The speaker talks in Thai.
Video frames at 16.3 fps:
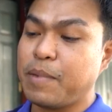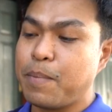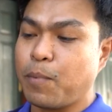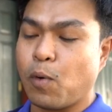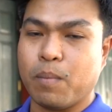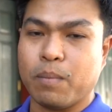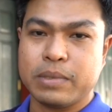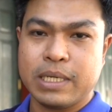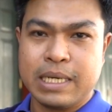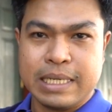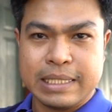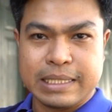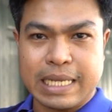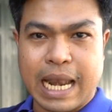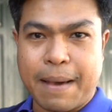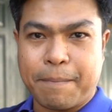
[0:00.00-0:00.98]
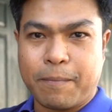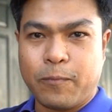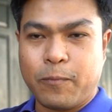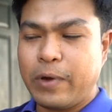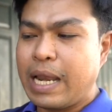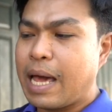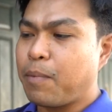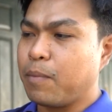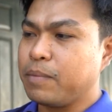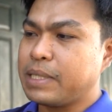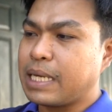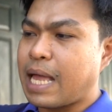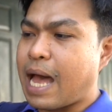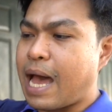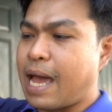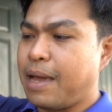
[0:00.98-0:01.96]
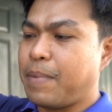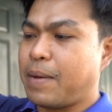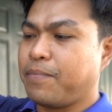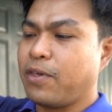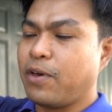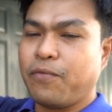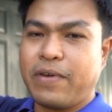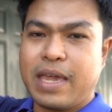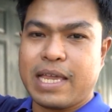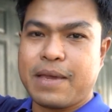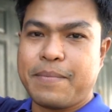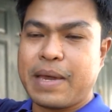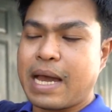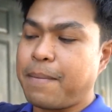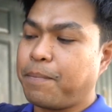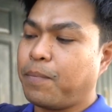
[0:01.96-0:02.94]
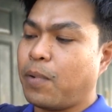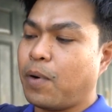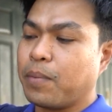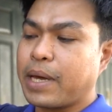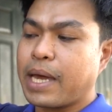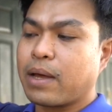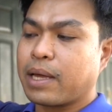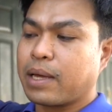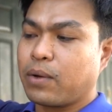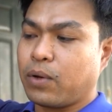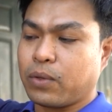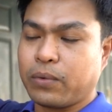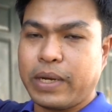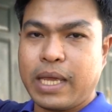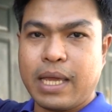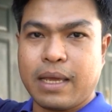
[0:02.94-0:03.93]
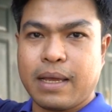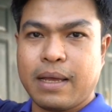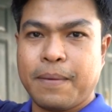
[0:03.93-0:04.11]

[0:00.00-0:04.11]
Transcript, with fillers: จะมีปุ่มสลับ เวลาผมจะถ่ายแบบเซลฟี่ใช่ไหมครับ ผมแค่กดตรงนี้